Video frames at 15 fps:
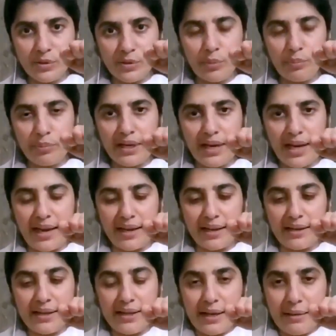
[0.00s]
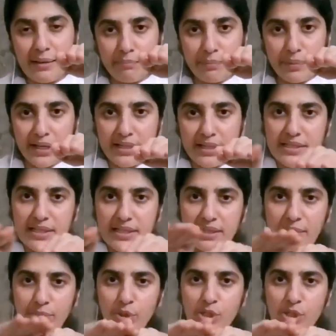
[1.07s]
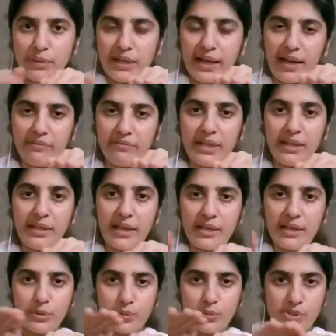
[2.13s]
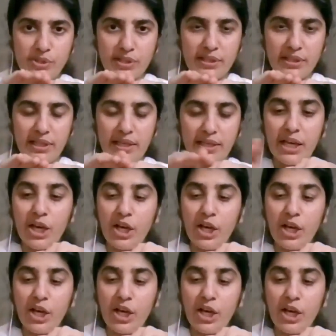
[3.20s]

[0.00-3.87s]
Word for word: ऊपर है परिस्थिति मुझ पर हावी नहीं हो सकती